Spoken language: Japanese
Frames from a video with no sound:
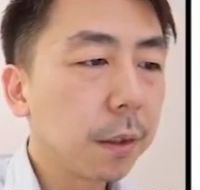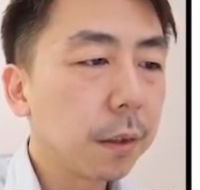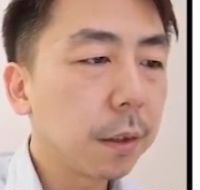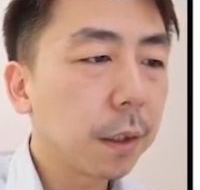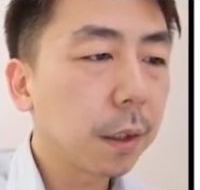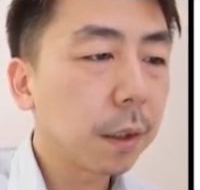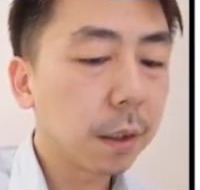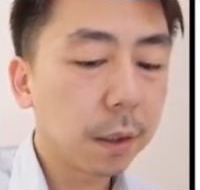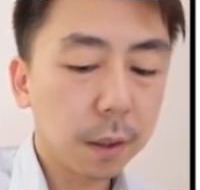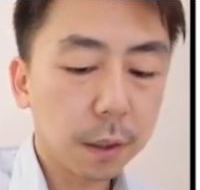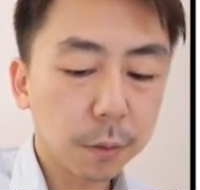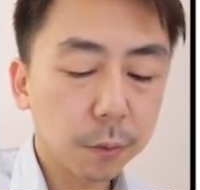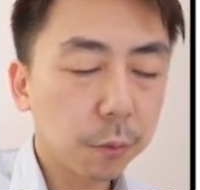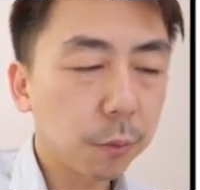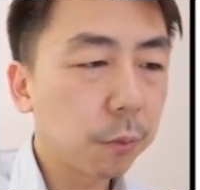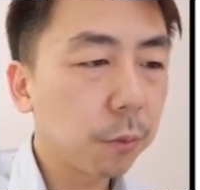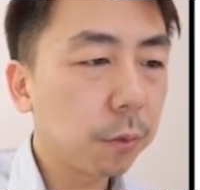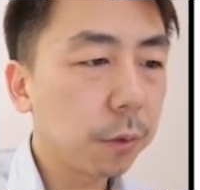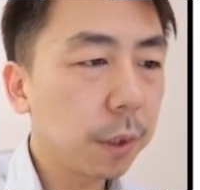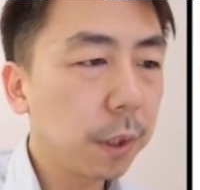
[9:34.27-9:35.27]
だから
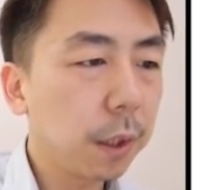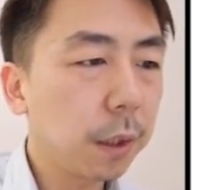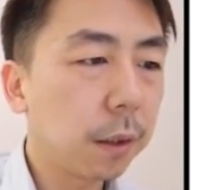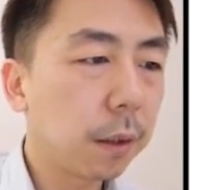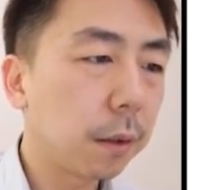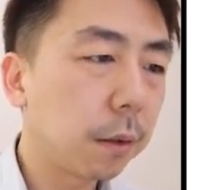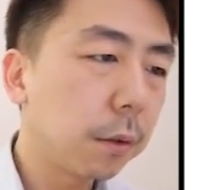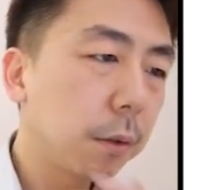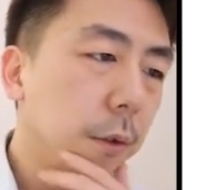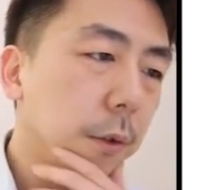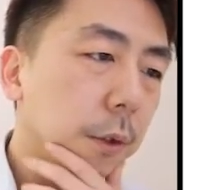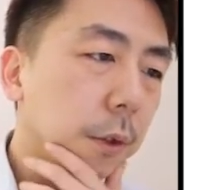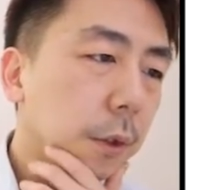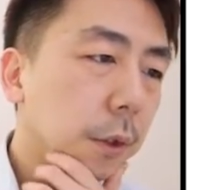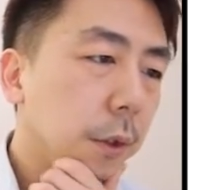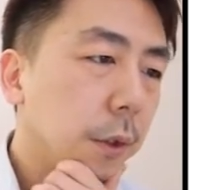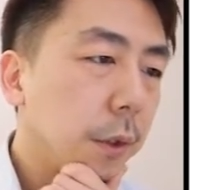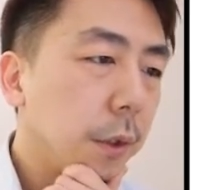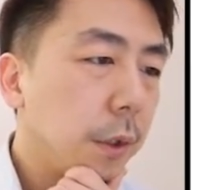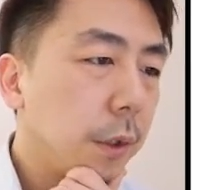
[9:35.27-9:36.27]
ここね
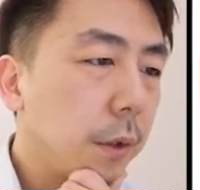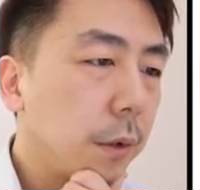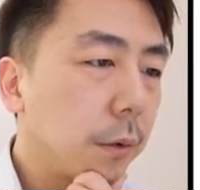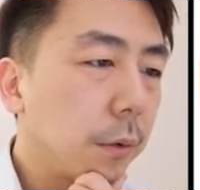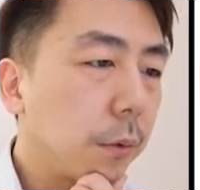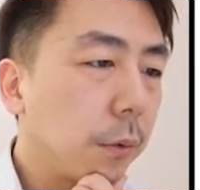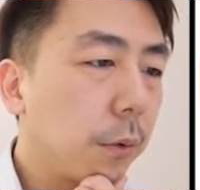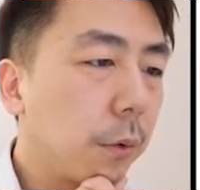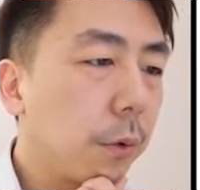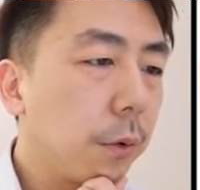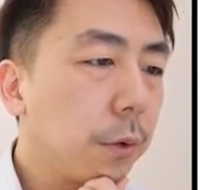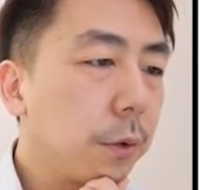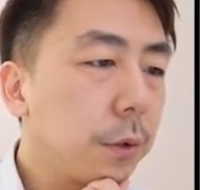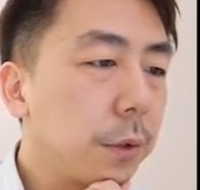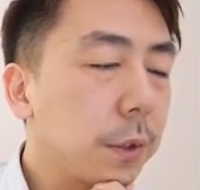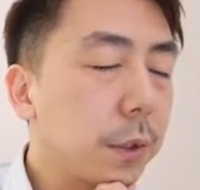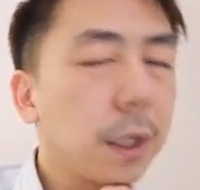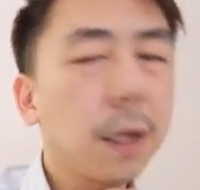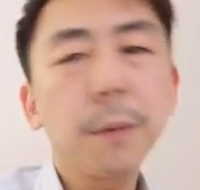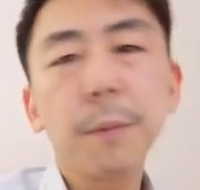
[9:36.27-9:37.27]

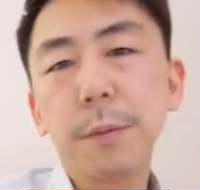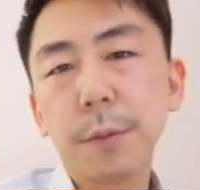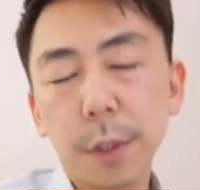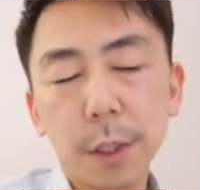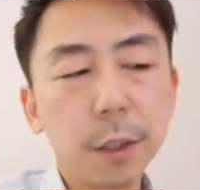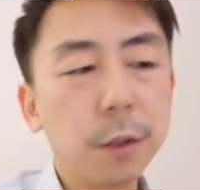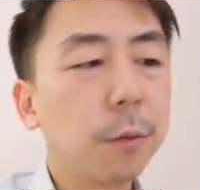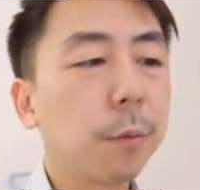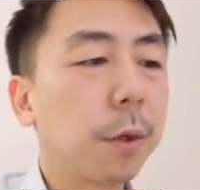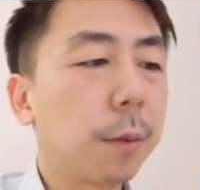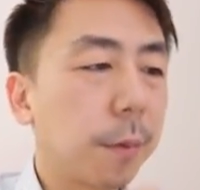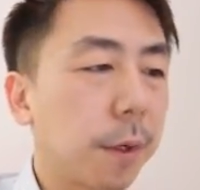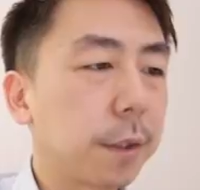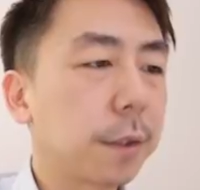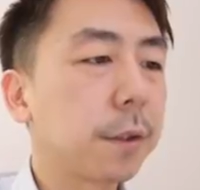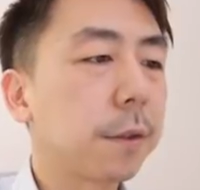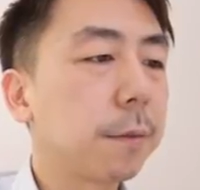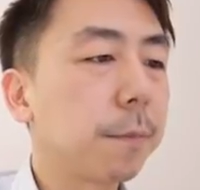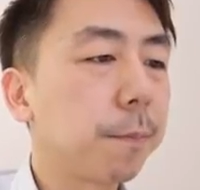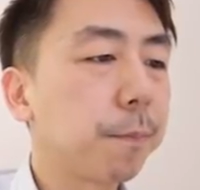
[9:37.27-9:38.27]
オールスタッフでいいと思いま
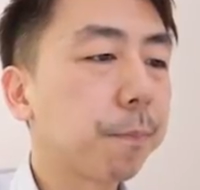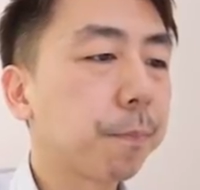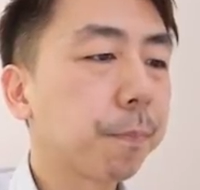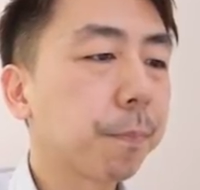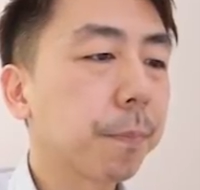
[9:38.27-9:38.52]
す